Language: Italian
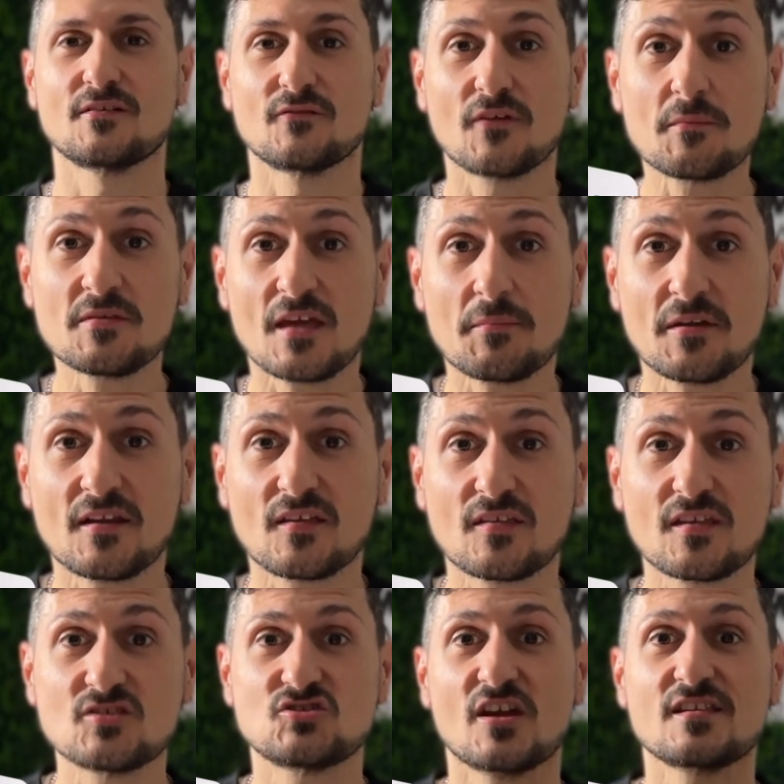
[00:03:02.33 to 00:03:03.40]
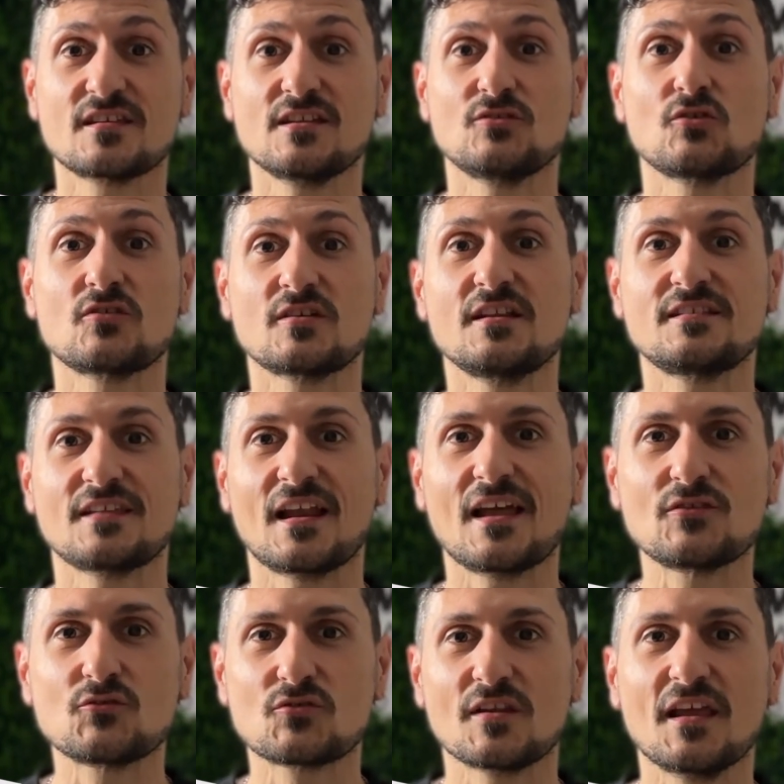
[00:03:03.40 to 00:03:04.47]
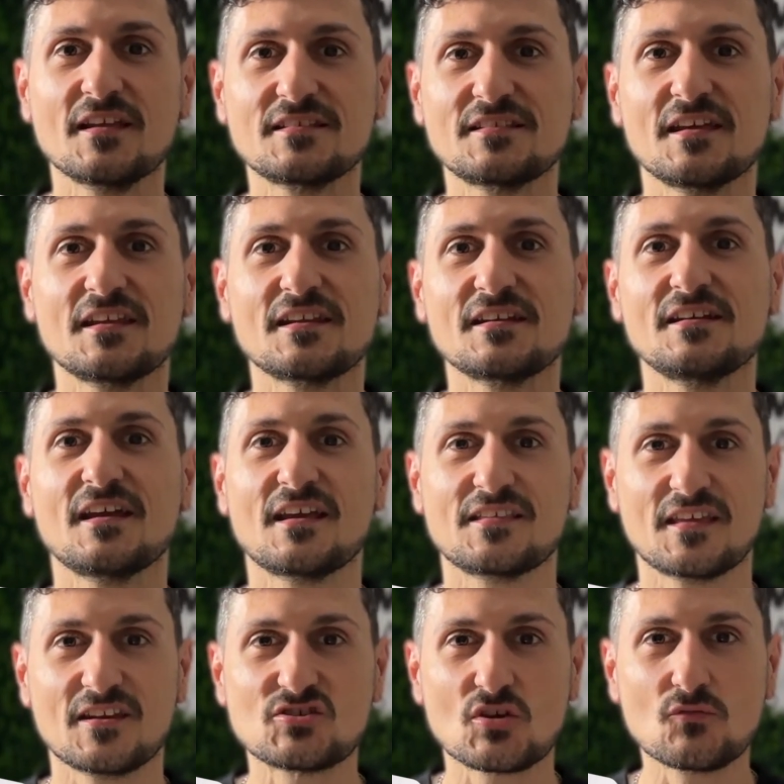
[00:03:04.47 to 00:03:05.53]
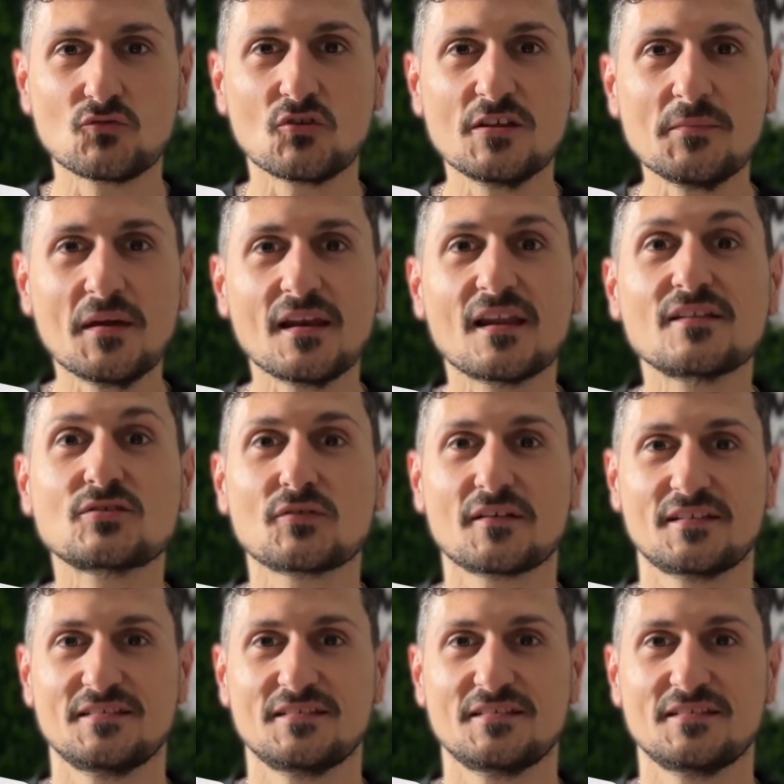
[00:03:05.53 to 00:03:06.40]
Fammi sapere se sei già iscritto o iscritta alla newsletter e se hai ricevuto l'email e l'hai trovata